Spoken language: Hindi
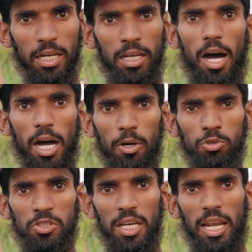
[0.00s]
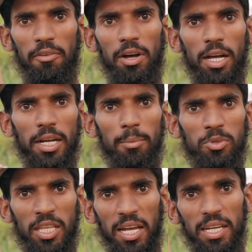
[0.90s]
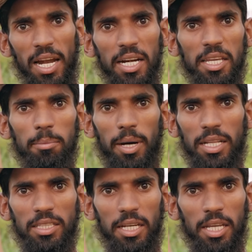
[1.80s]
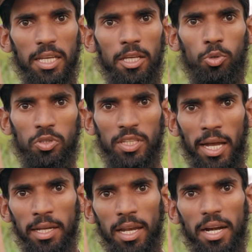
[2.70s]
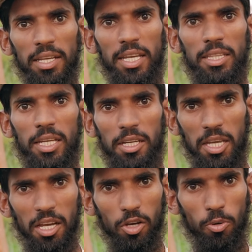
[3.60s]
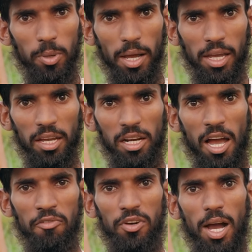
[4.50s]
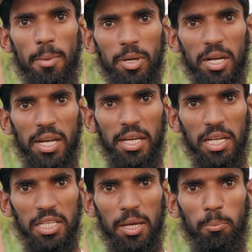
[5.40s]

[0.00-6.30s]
हाँ उसके अलावा अगर हम थाईलैंड की बात करें तो थाईलैंड के अंदर किंग कोबरा के खिलाफ काम करने के लिए